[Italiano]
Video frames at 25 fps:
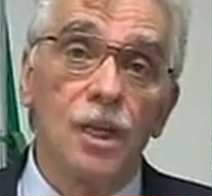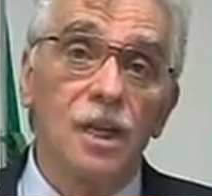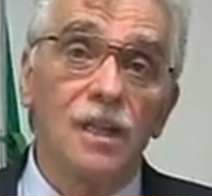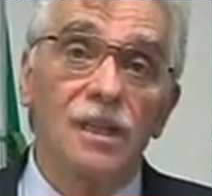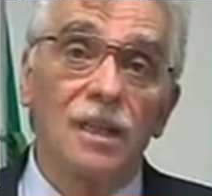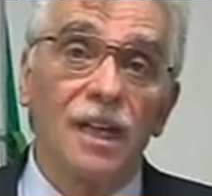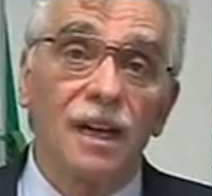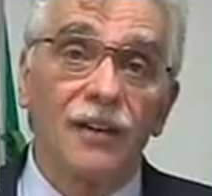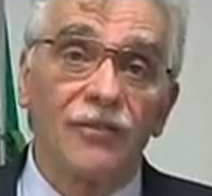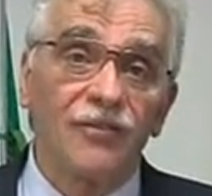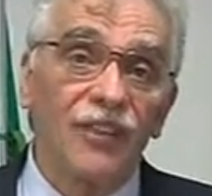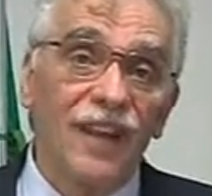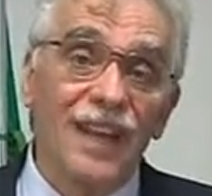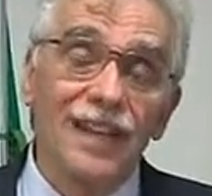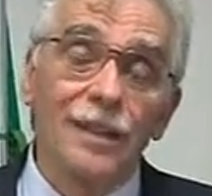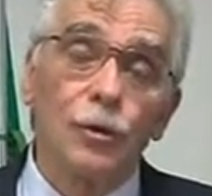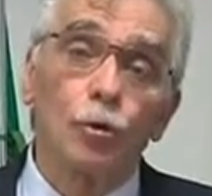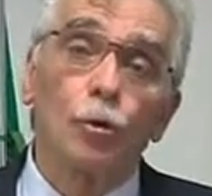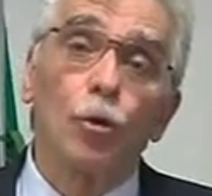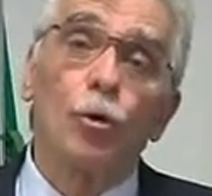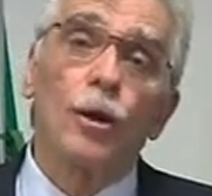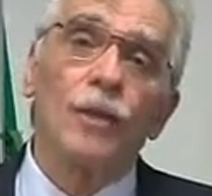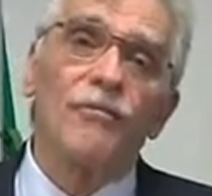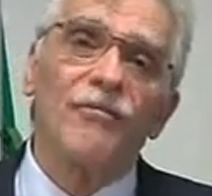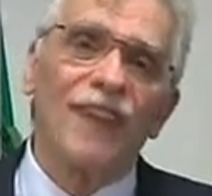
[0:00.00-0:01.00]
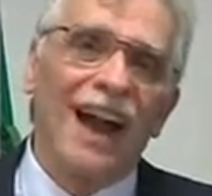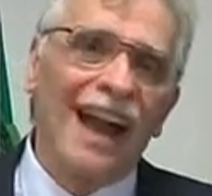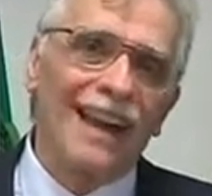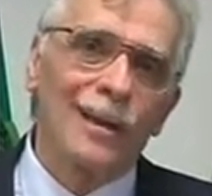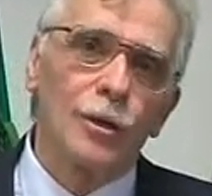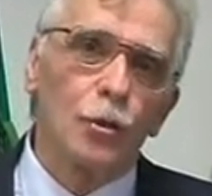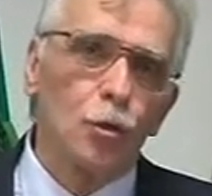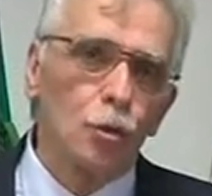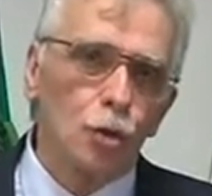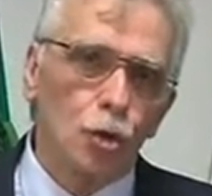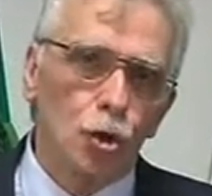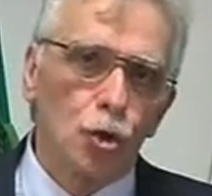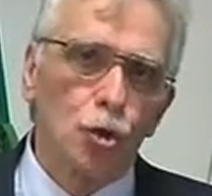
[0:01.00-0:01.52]
intervento che va
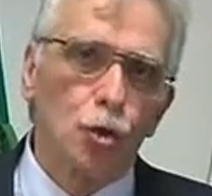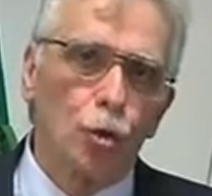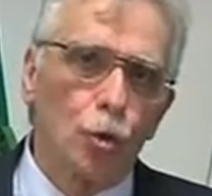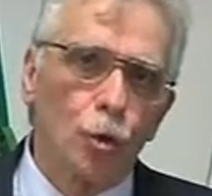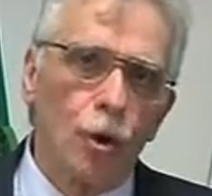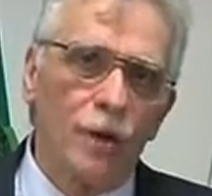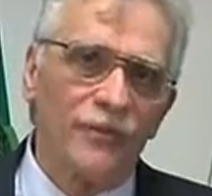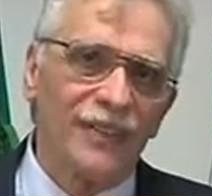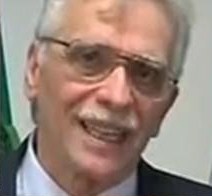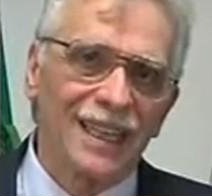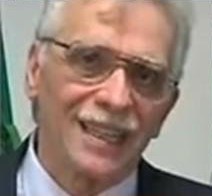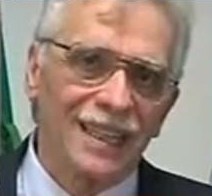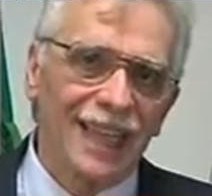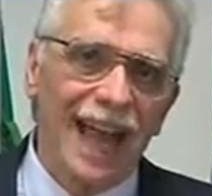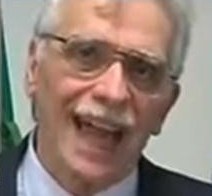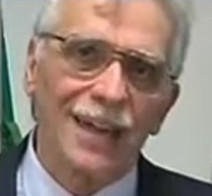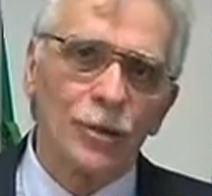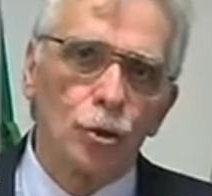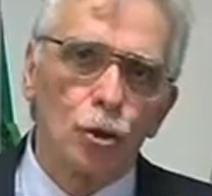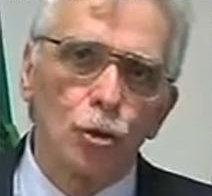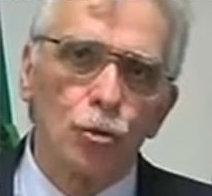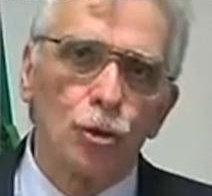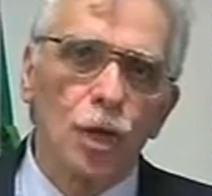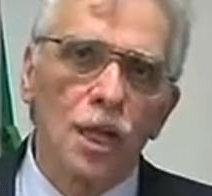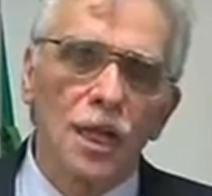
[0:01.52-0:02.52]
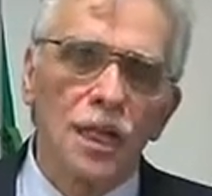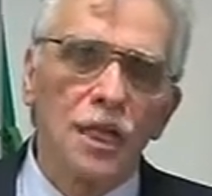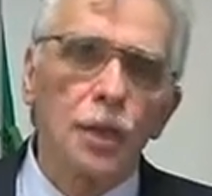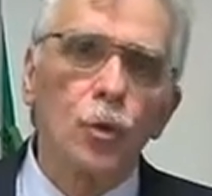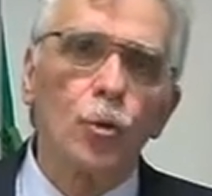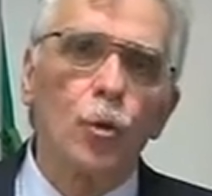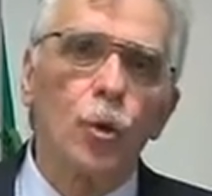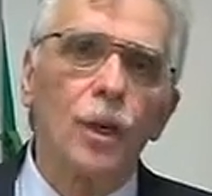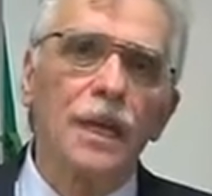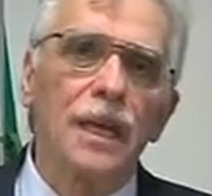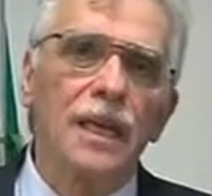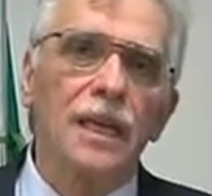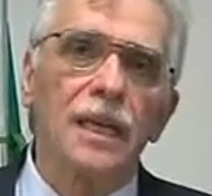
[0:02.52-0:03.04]
non solo a vantaggio degli
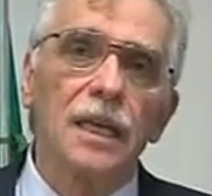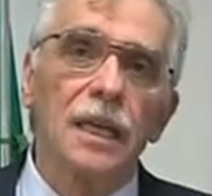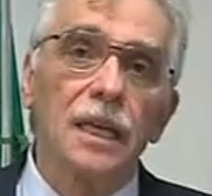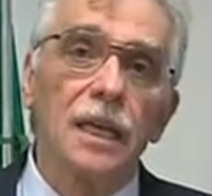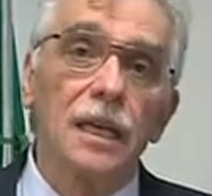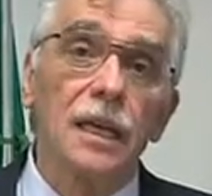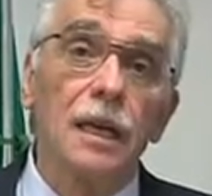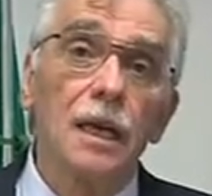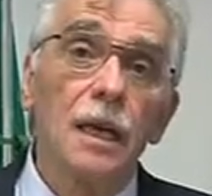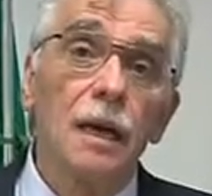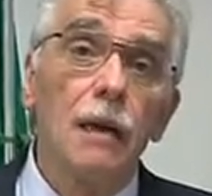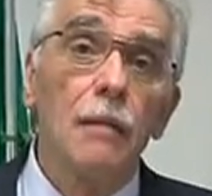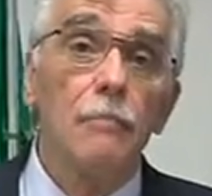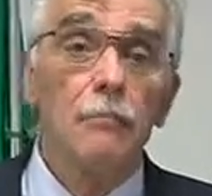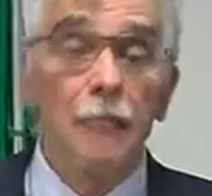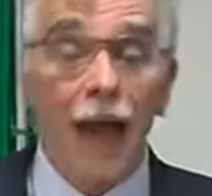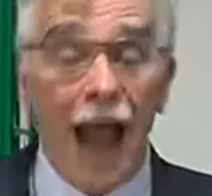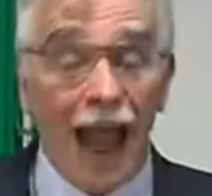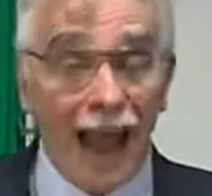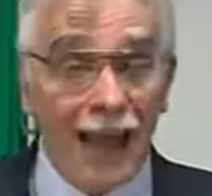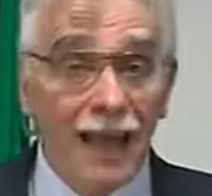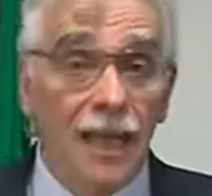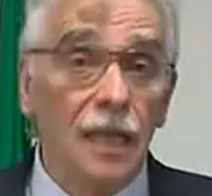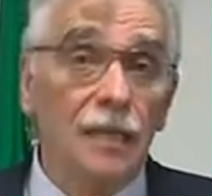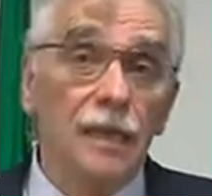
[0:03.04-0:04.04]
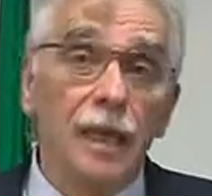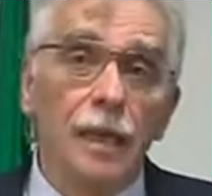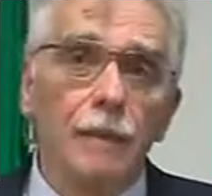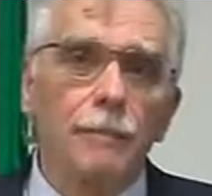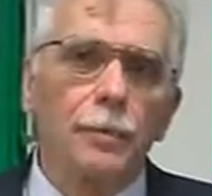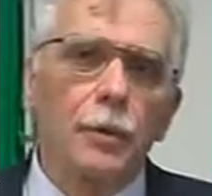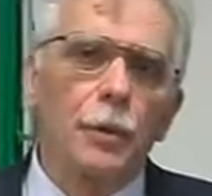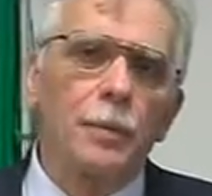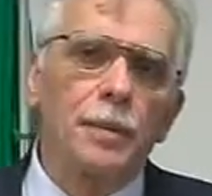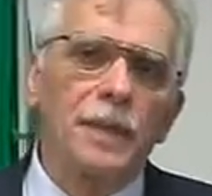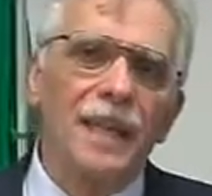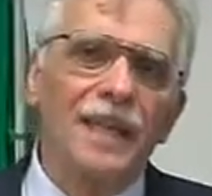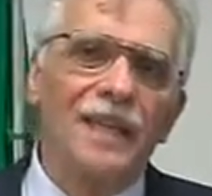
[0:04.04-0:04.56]
inquilini ma anche dei
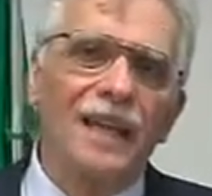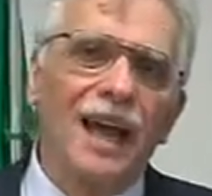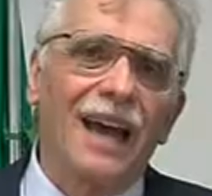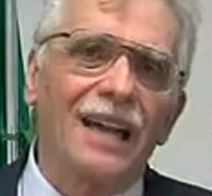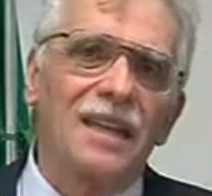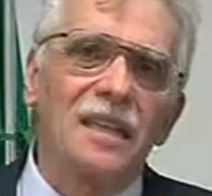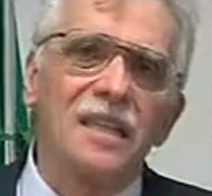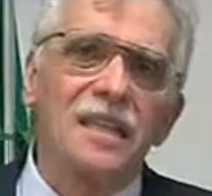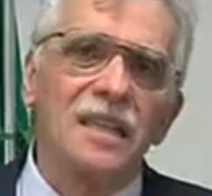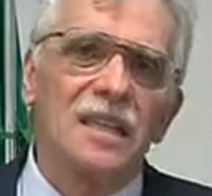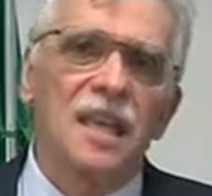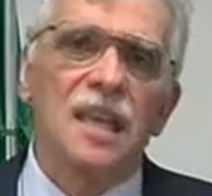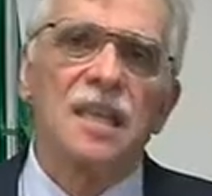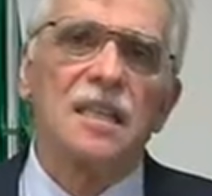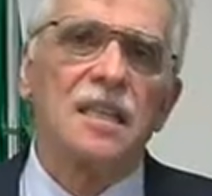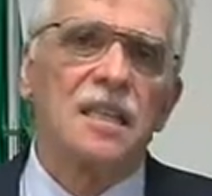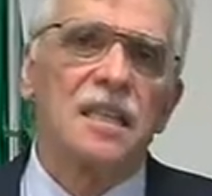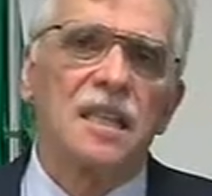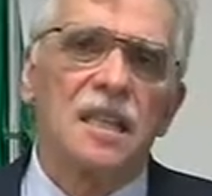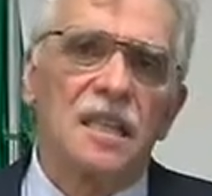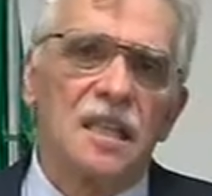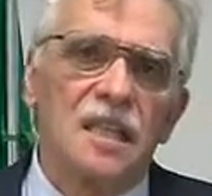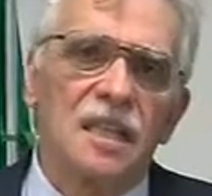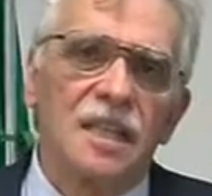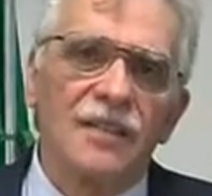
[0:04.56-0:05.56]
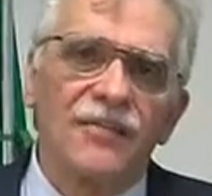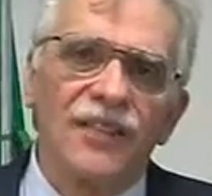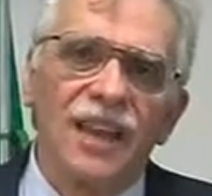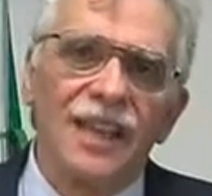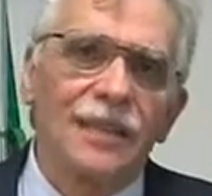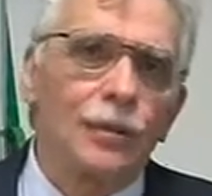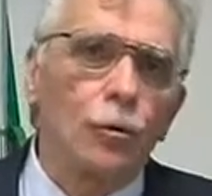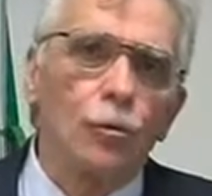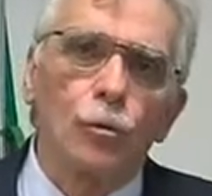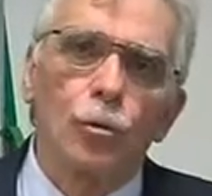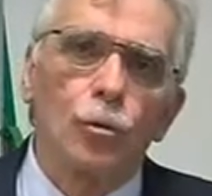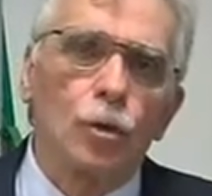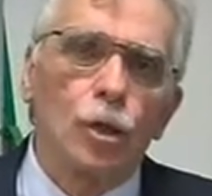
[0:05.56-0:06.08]
proprietari stessi che si
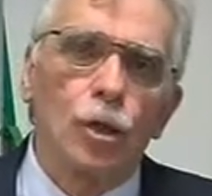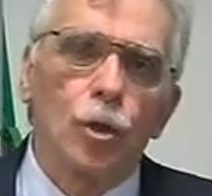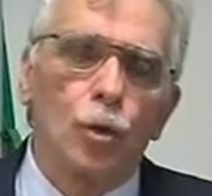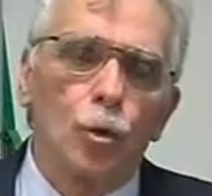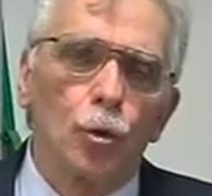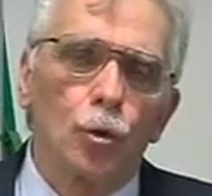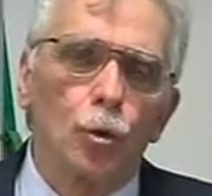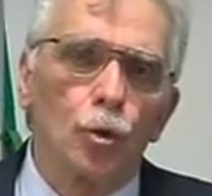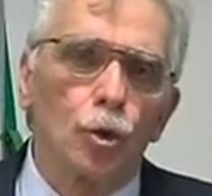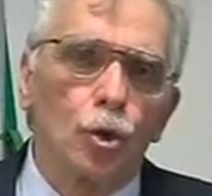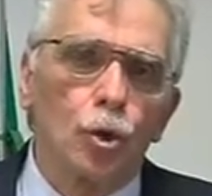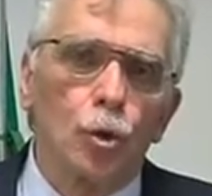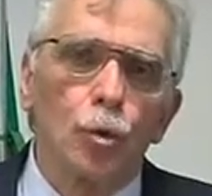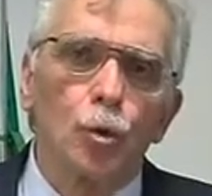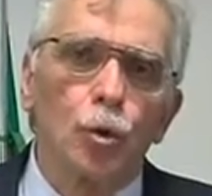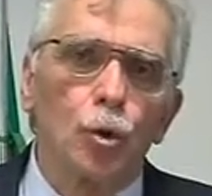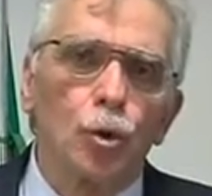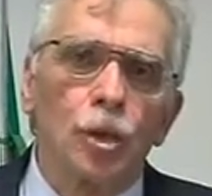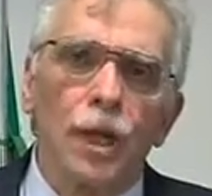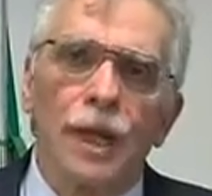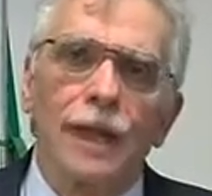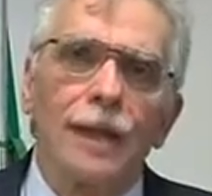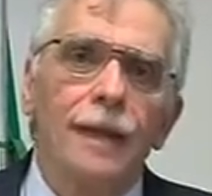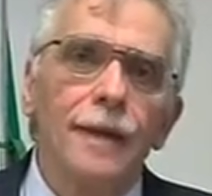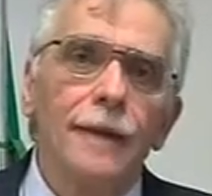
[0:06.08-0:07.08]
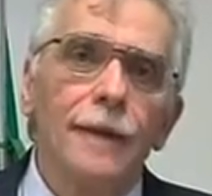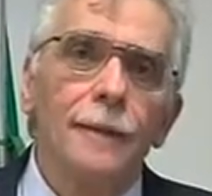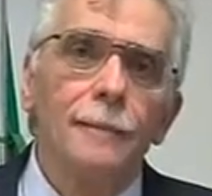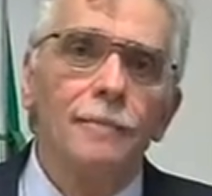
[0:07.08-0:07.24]
vedono riconosciute